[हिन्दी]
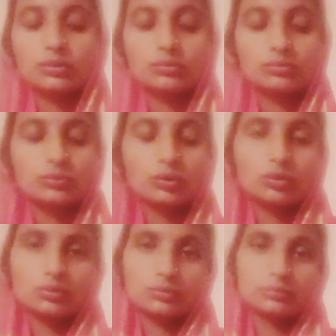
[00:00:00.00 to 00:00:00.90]
मैं जल्द
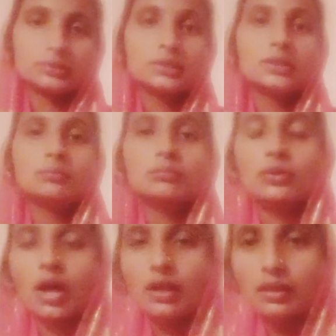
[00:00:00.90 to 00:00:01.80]
से जल्द ठीक
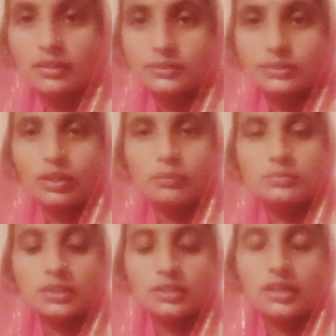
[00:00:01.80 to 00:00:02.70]
हो जाऊं और मेरी
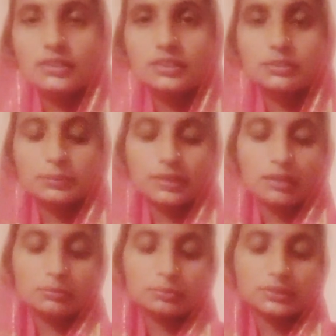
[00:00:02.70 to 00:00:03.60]
पथरी भी तो
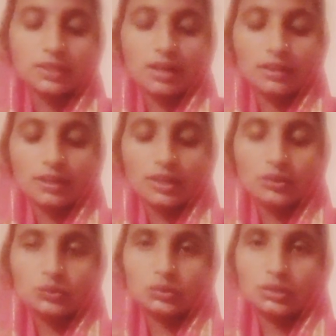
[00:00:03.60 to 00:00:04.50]
इसीलिए मुझे
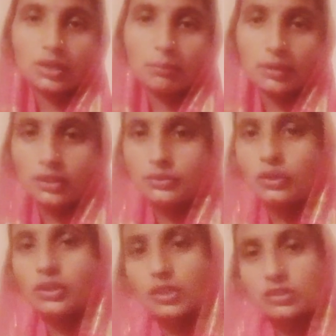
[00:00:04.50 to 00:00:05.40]
बहुत ज़्यादा डर
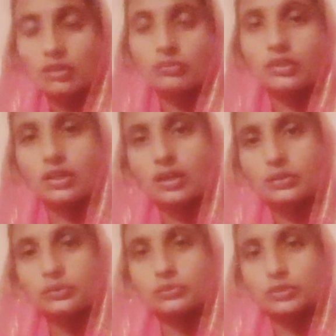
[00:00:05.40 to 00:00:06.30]
लग
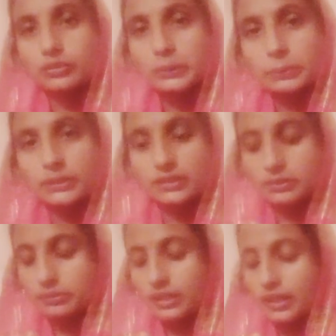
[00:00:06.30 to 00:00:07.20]
रहा और बहुत ज़्यादा
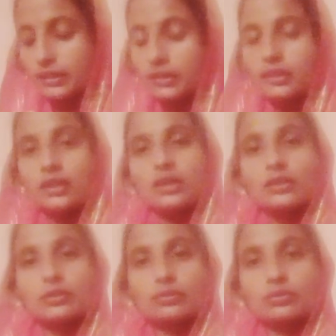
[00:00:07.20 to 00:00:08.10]
टेंशन भी हो
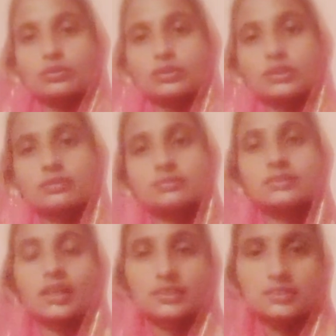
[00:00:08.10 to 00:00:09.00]
रही एक गुर्दा तो
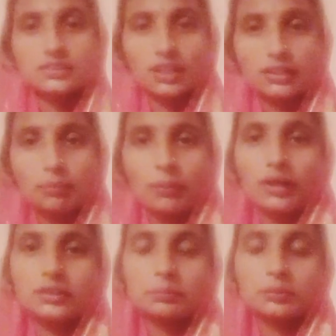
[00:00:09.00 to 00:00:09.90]
मेरा ख़राब ही है